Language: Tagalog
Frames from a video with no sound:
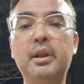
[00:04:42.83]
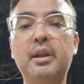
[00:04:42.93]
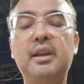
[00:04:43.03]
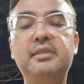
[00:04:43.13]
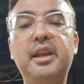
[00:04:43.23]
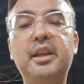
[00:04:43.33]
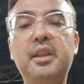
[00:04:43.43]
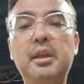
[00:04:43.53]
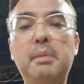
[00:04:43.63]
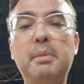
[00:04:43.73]
kasi
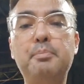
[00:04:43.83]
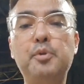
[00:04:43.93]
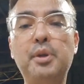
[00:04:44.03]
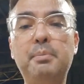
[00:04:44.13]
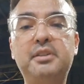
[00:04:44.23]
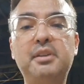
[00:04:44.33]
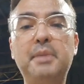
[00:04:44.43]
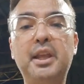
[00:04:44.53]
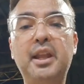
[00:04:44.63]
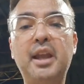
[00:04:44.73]
hindi naman po ibig
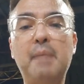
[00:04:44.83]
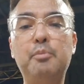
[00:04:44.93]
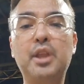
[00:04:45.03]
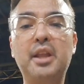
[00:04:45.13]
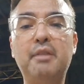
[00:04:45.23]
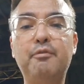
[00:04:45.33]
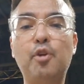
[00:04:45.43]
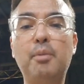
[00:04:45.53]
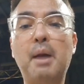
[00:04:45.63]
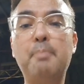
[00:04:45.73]
sabihin na naabutan ng
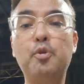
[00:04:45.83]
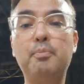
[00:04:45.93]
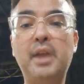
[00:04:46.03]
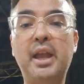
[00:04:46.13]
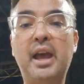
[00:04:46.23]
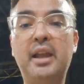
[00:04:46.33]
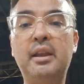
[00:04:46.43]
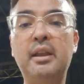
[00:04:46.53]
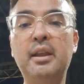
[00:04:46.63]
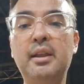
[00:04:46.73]
form, approved na
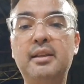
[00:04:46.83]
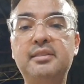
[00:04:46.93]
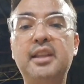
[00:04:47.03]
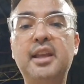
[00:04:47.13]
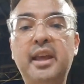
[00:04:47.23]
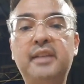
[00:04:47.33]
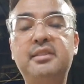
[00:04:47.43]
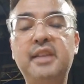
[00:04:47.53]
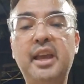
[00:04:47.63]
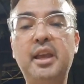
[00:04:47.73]
yan. Kasi the
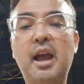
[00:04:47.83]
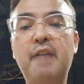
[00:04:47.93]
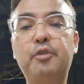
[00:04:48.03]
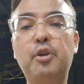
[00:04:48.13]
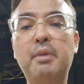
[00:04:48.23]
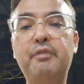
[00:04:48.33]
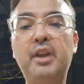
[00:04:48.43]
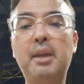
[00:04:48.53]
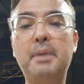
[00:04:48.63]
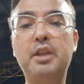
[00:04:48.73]
next day, after
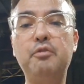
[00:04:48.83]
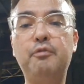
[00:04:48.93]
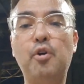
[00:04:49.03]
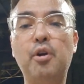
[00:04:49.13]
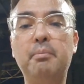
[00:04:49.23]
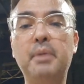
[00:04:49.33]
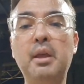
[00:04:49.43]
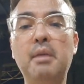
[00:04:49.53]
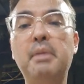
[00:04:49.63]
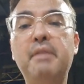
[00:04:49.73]
ma-fill upan yung form,
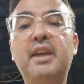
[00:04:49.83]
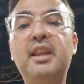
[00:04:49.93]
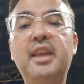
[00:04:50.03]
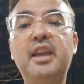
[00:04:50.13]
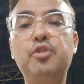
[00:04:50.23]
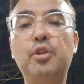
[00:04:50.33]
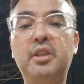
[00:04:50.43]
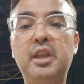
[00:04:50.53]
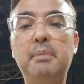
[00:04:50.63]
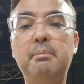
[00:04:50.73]
may validation
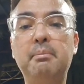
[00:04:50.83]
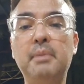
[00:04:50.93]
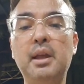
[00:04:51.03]
team.